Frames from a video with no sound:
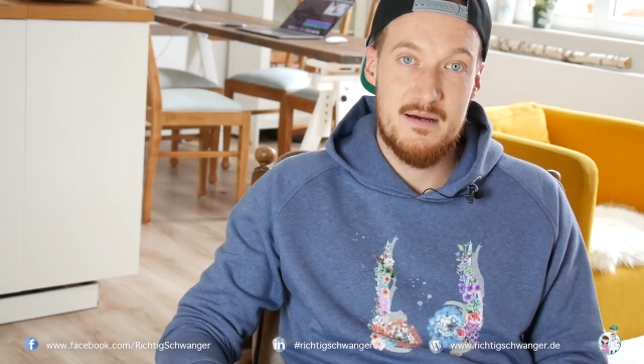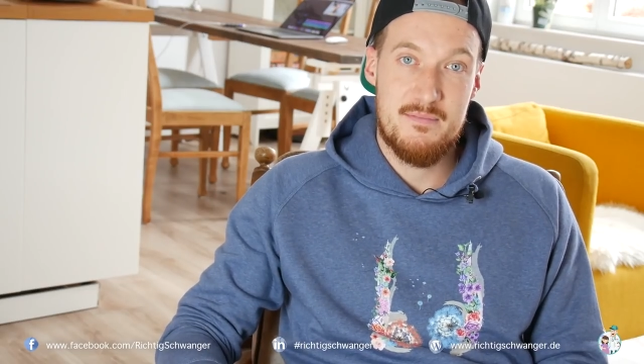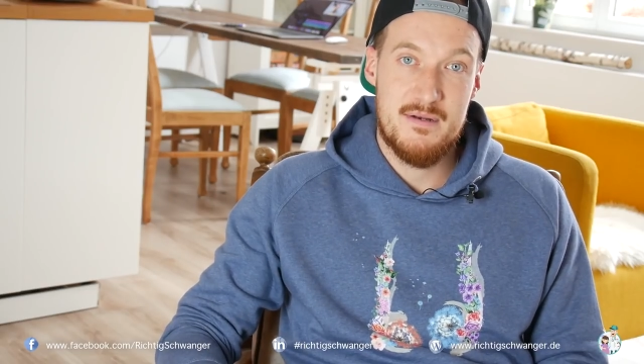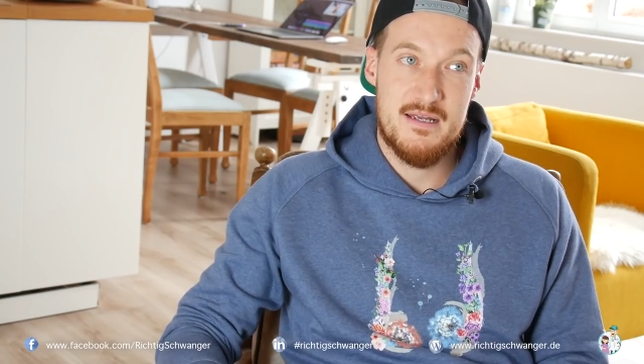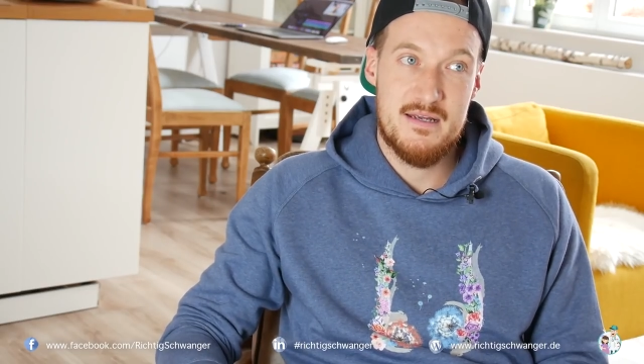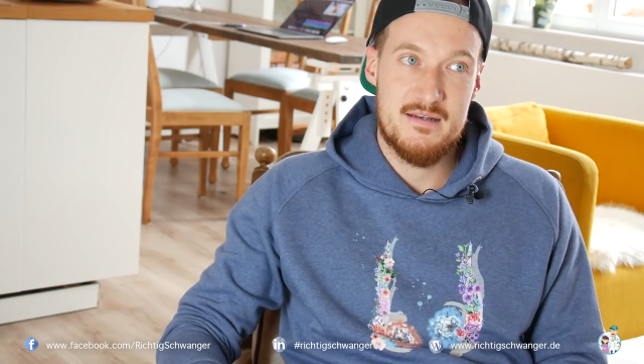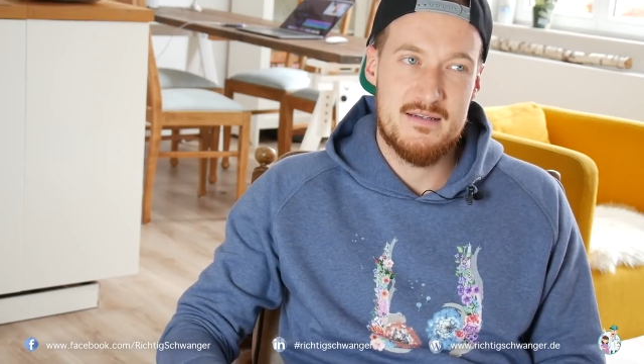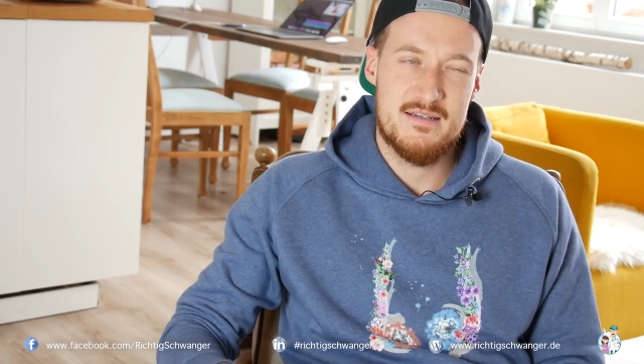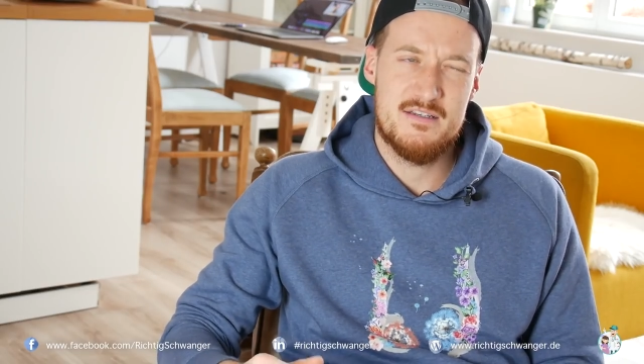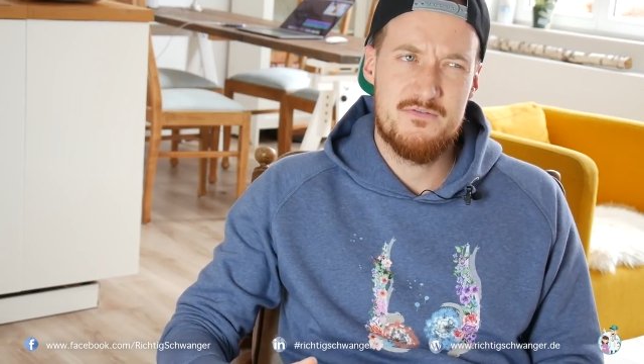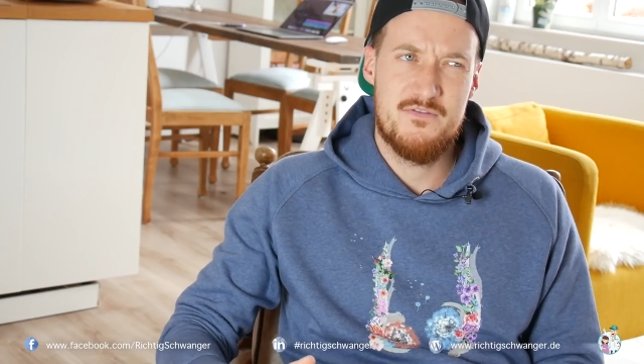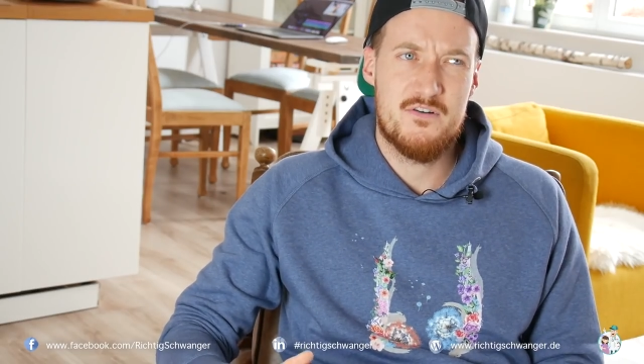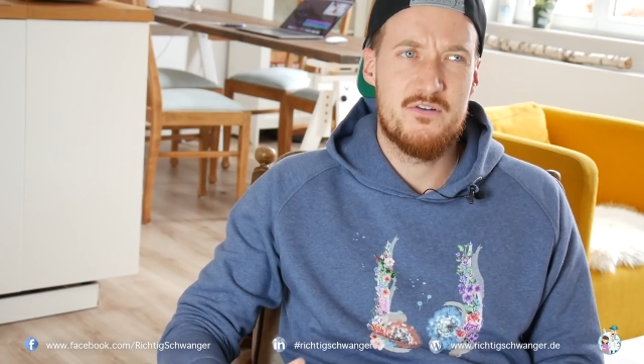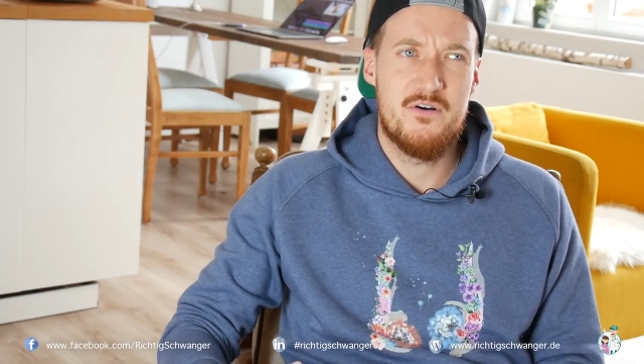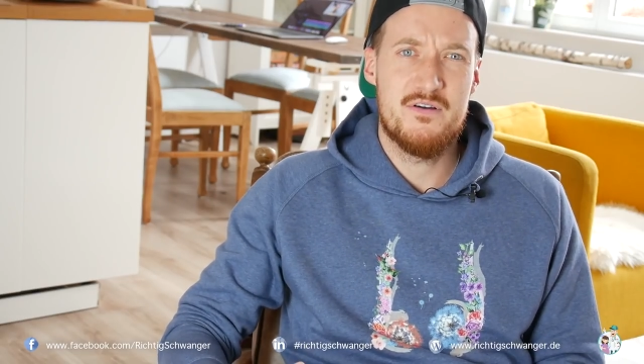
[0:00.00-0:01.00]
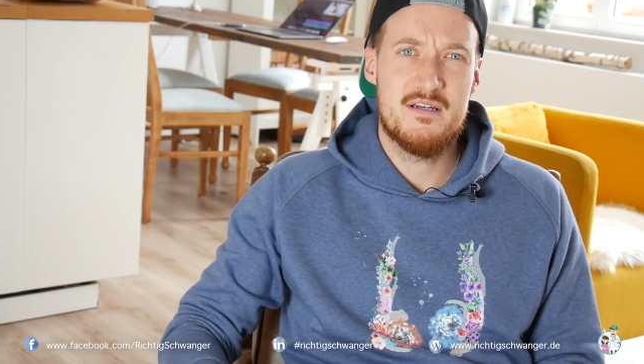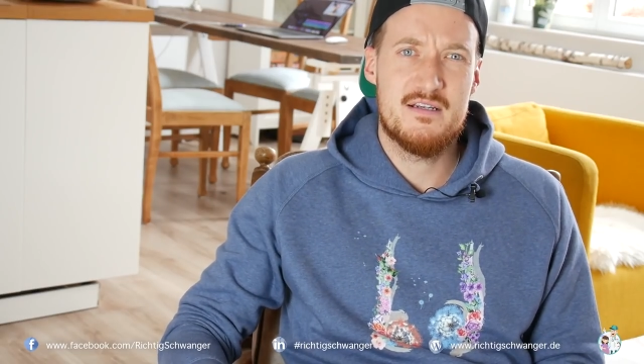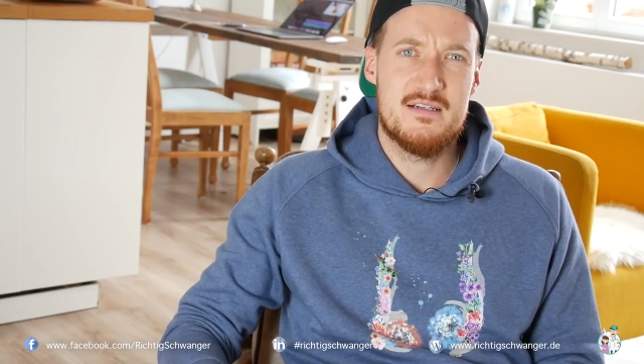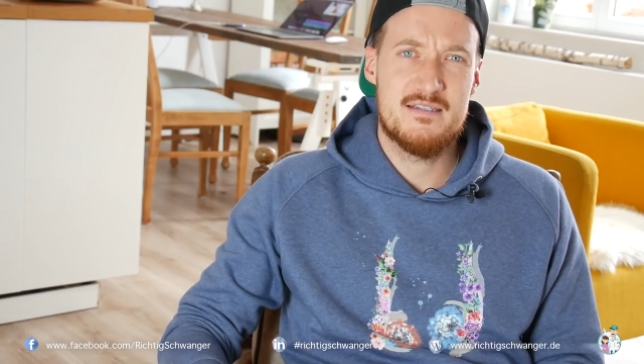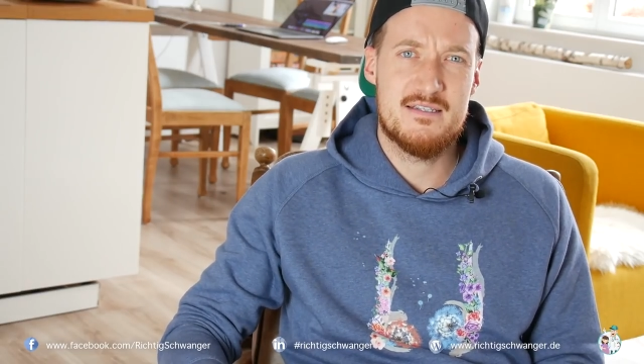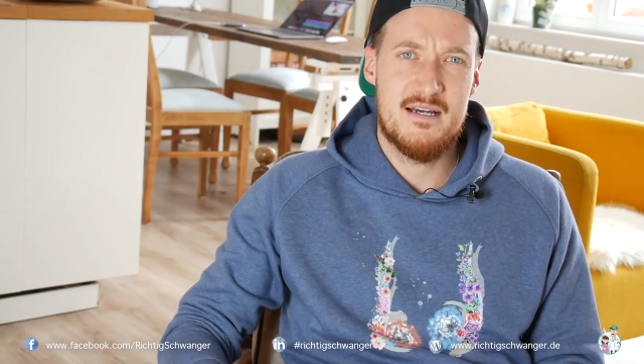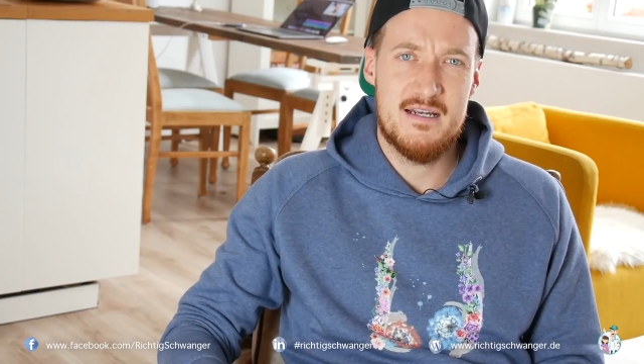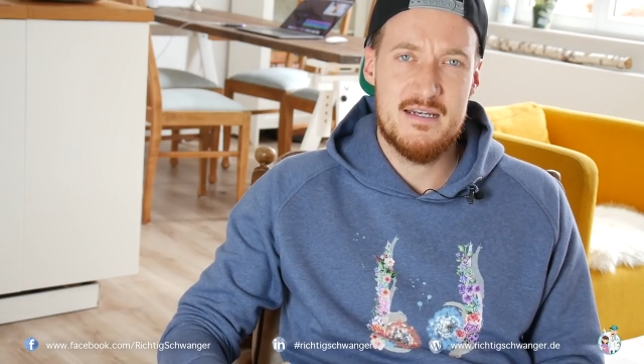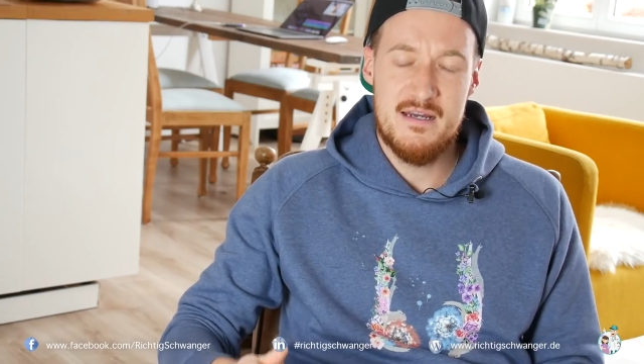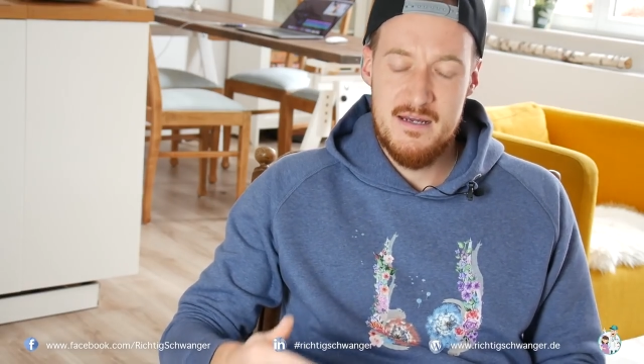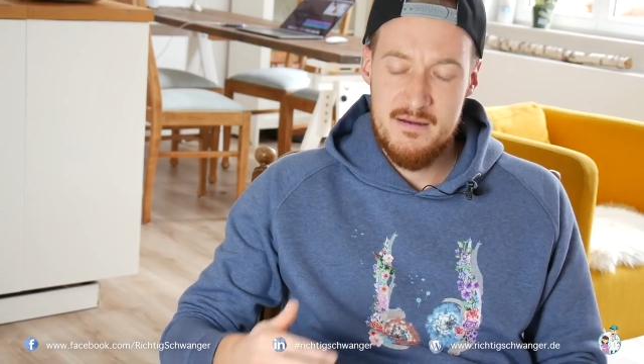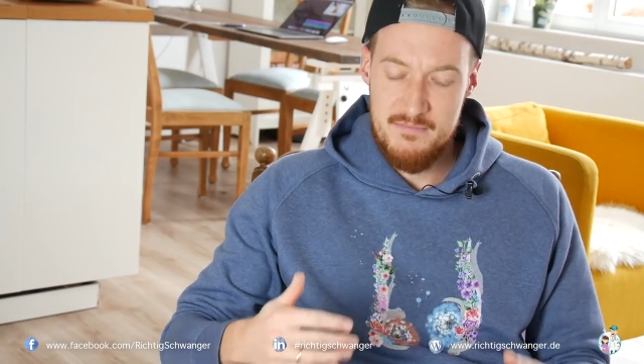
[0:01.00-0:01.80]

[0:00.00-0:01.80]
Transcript: ablenken. Das ist vergeudete Zeit.